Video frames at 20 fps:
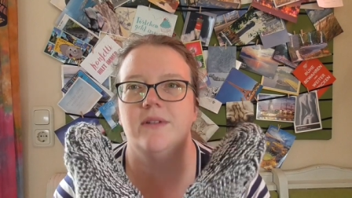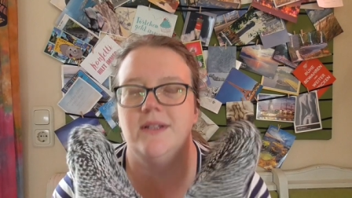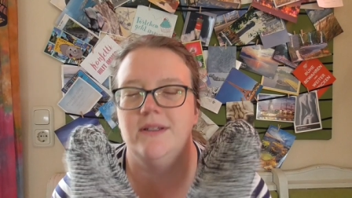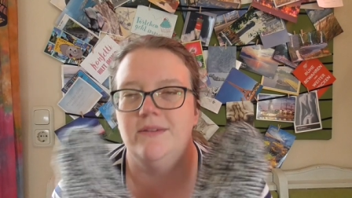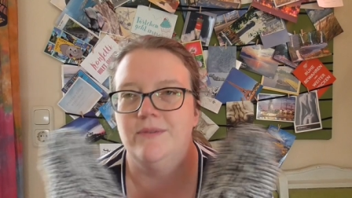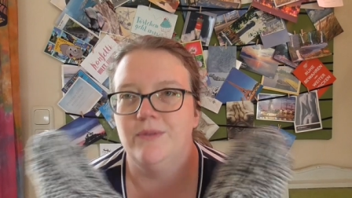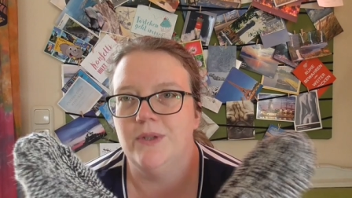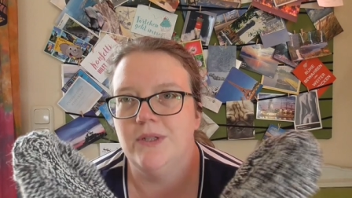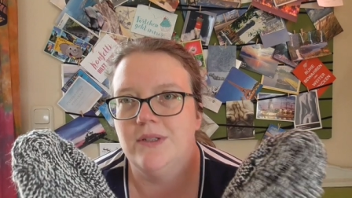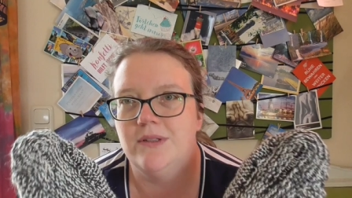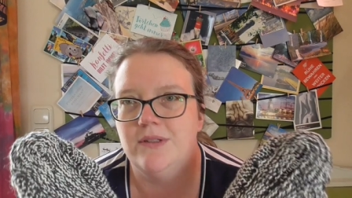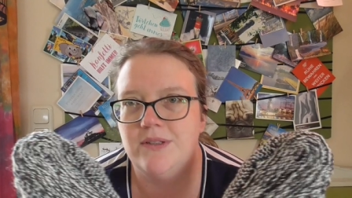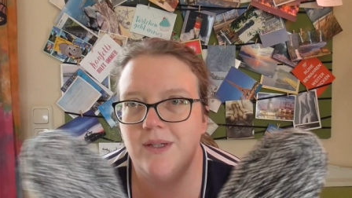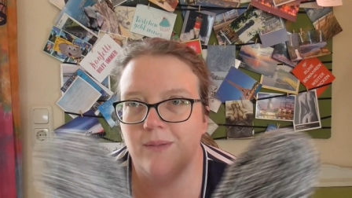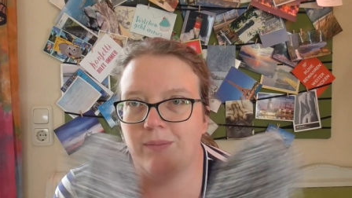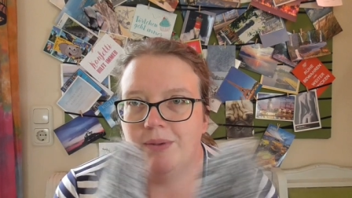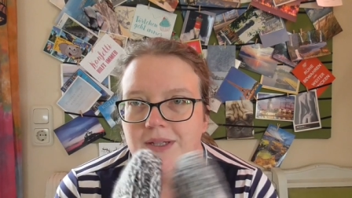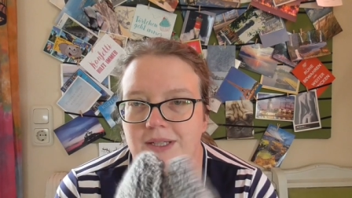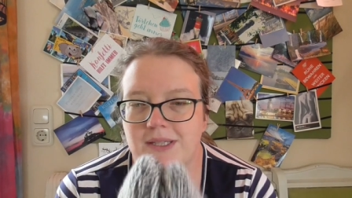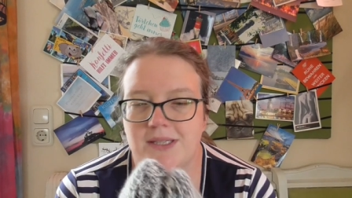Dann wollte
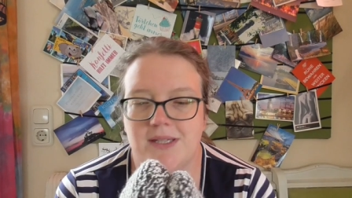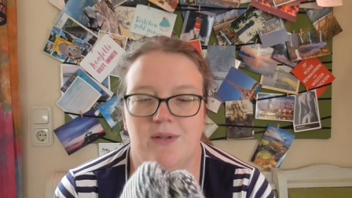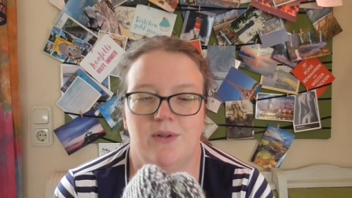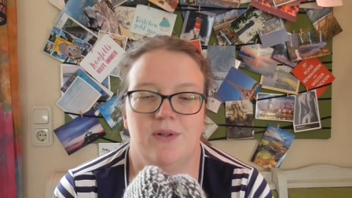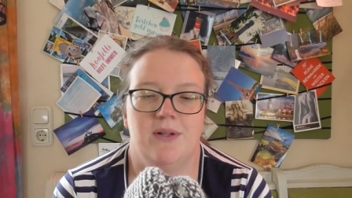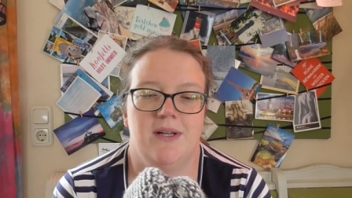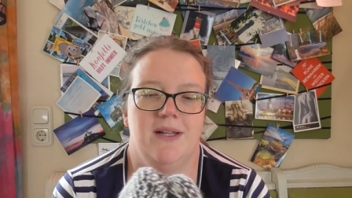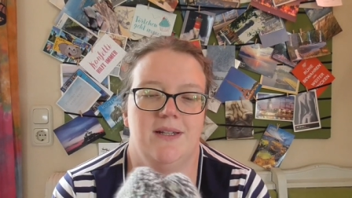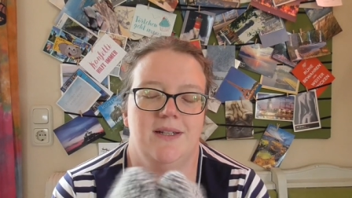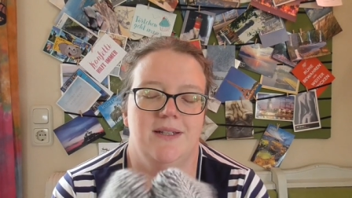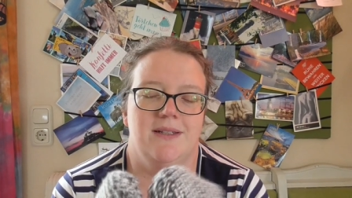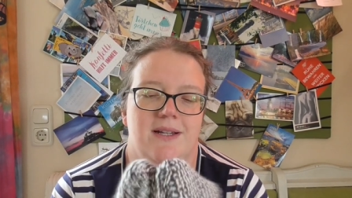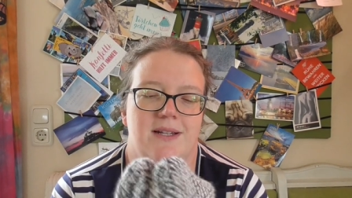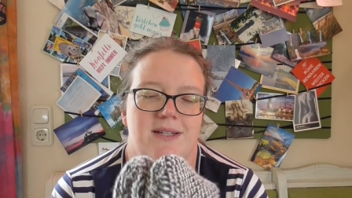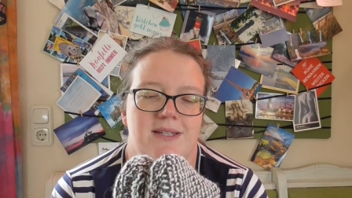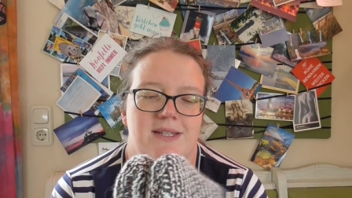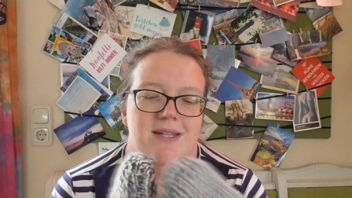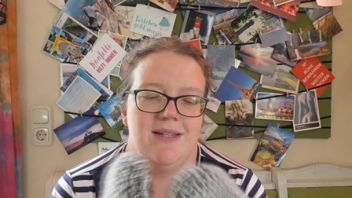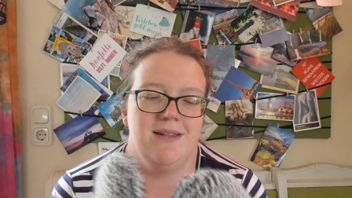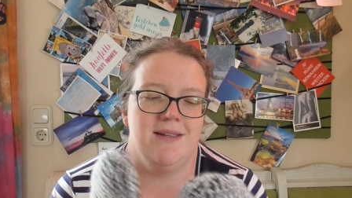ich aber jetzt auch kein
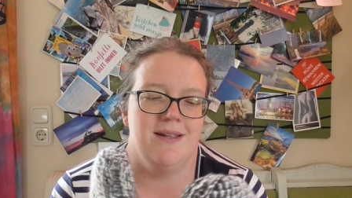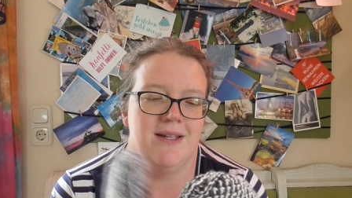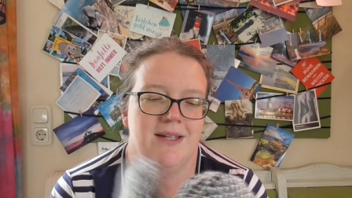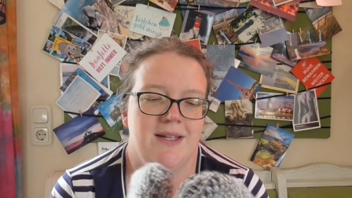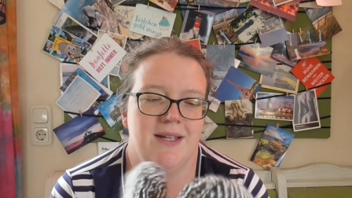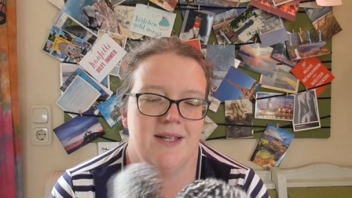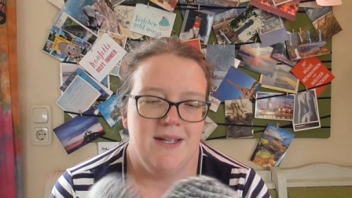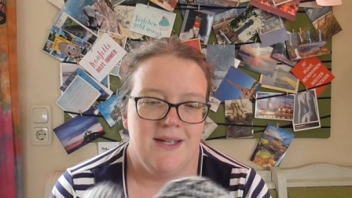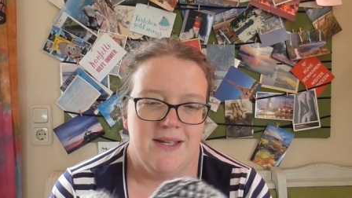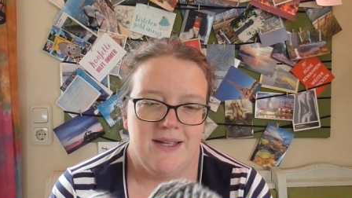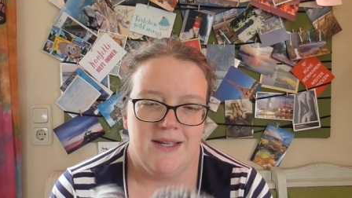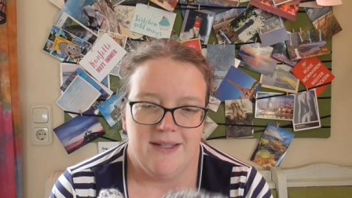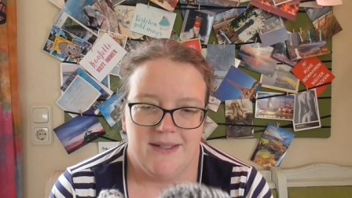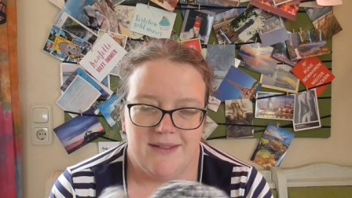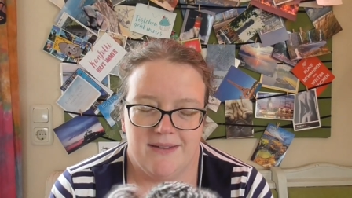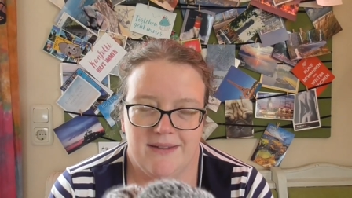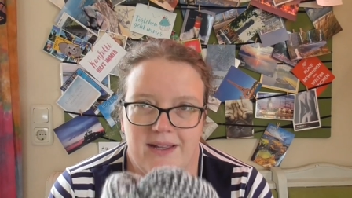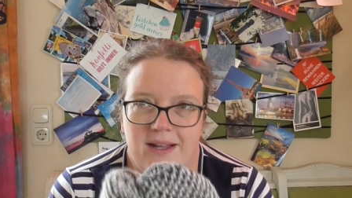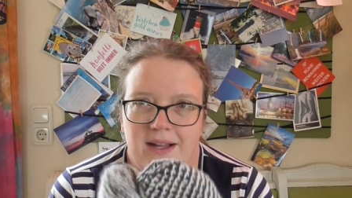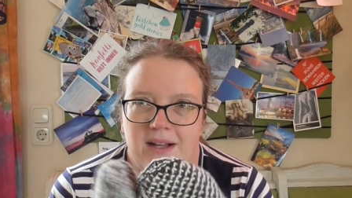Anthrazit
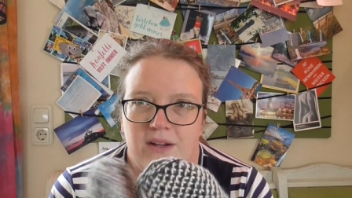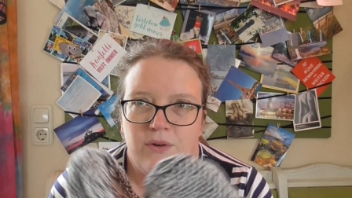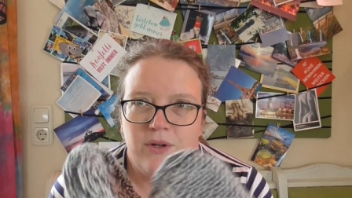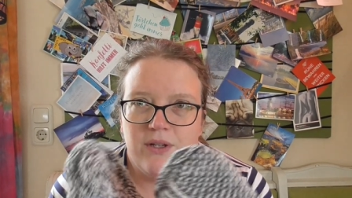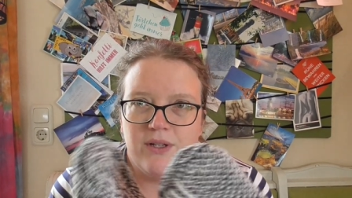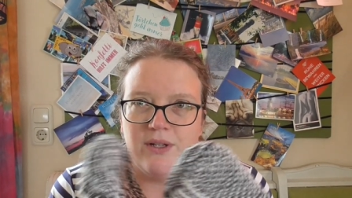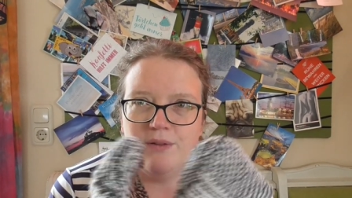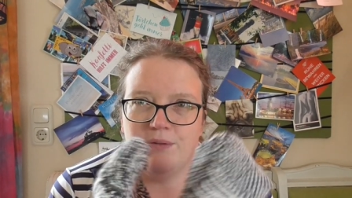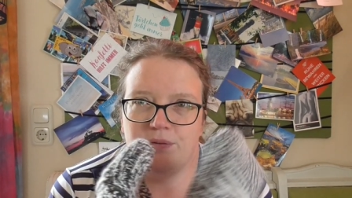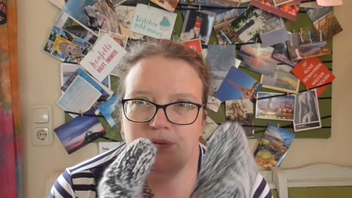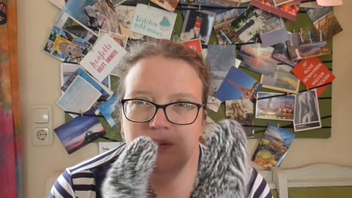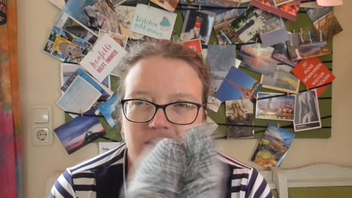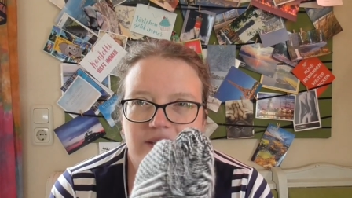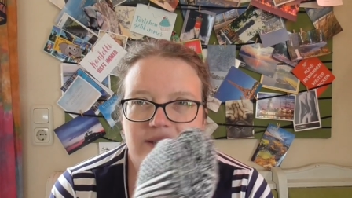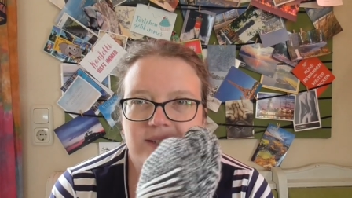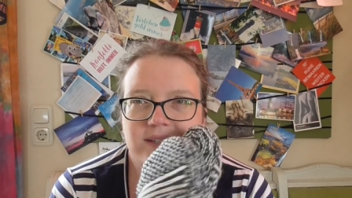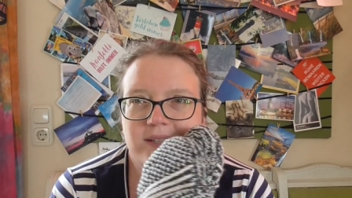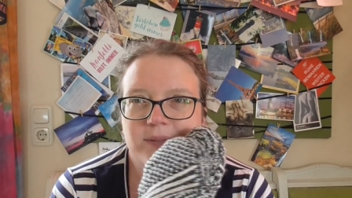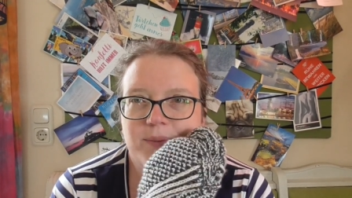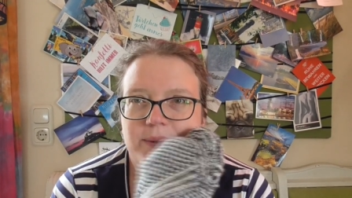nachordern für
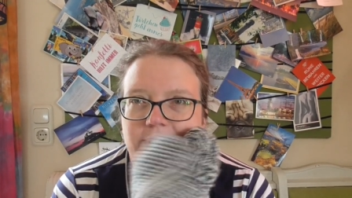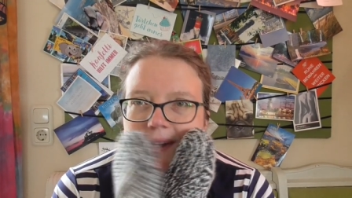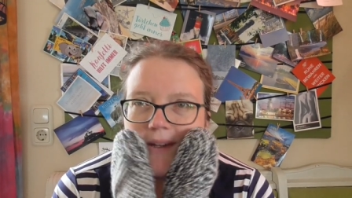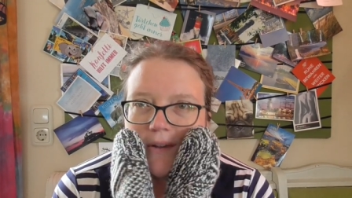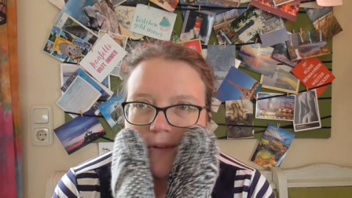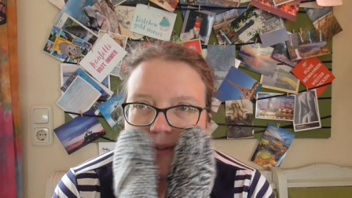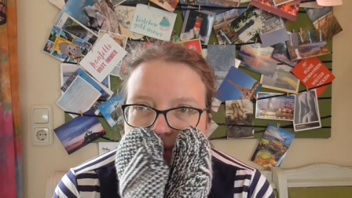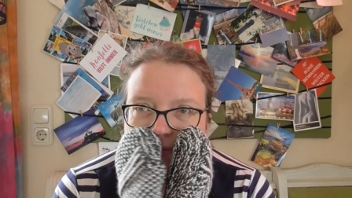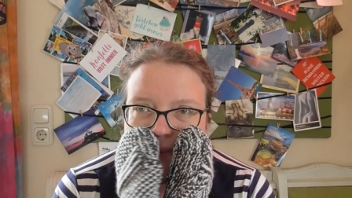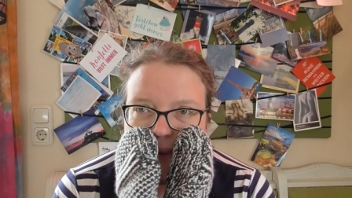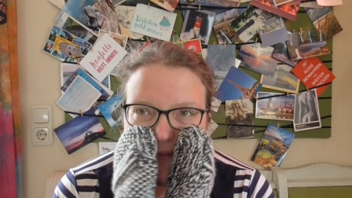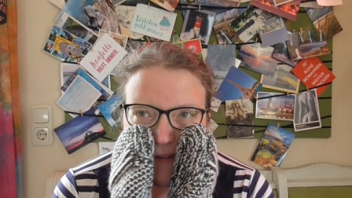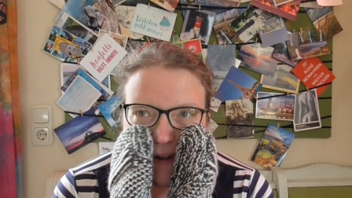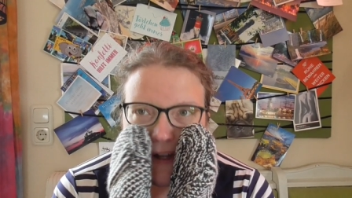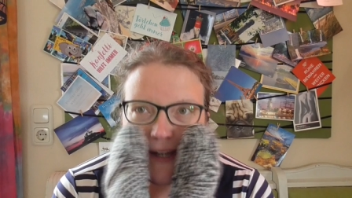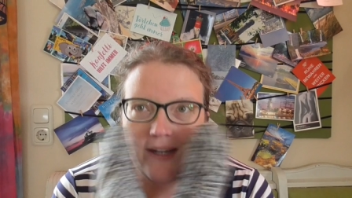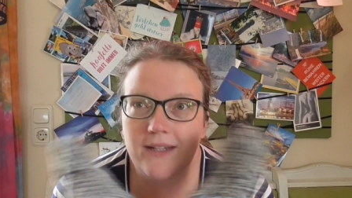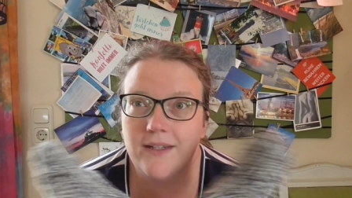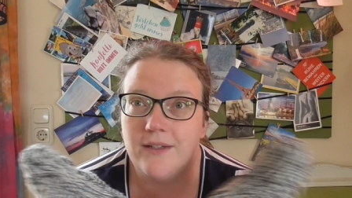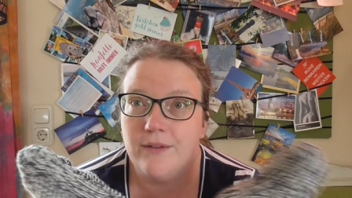das, dass wir da noch zwei
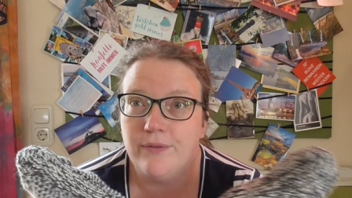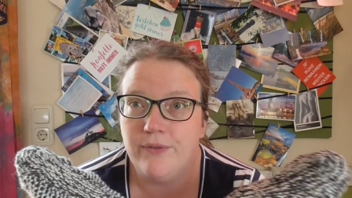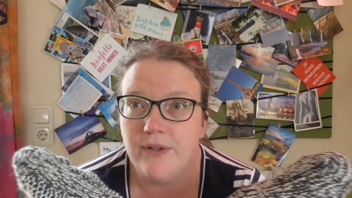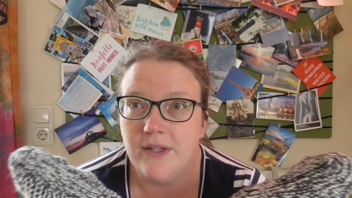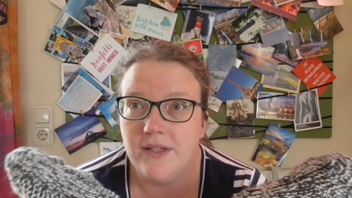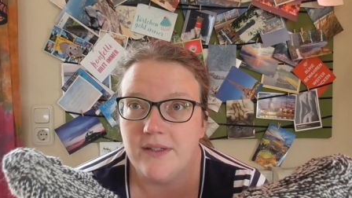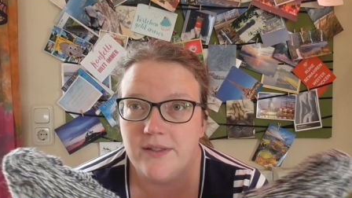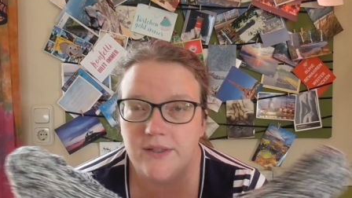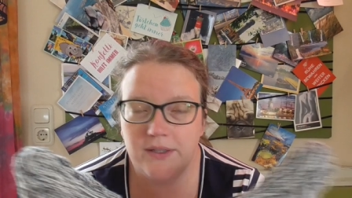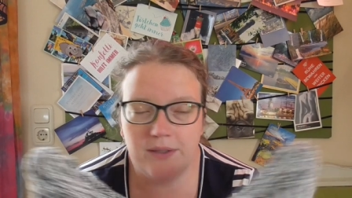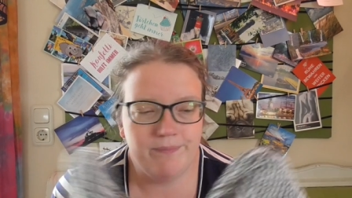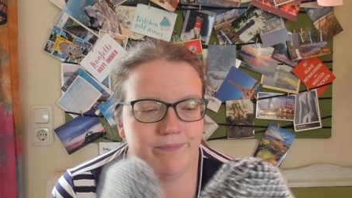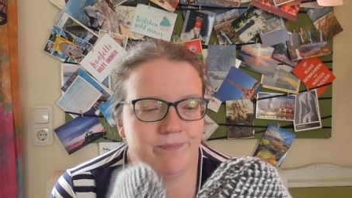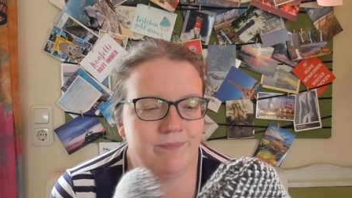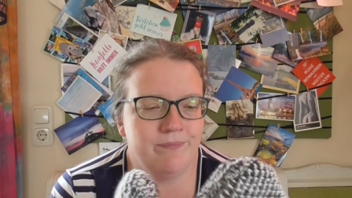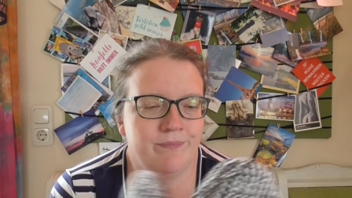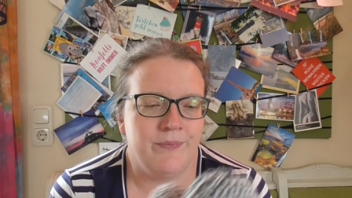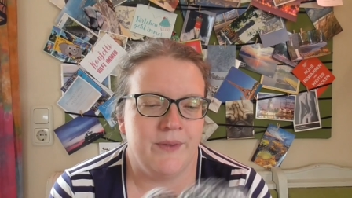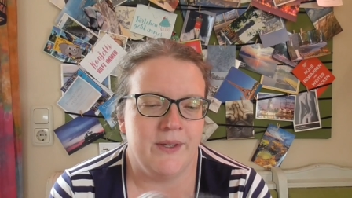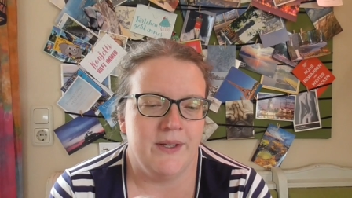Freien gefehlt
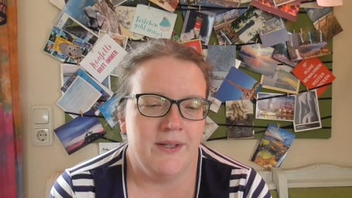haben.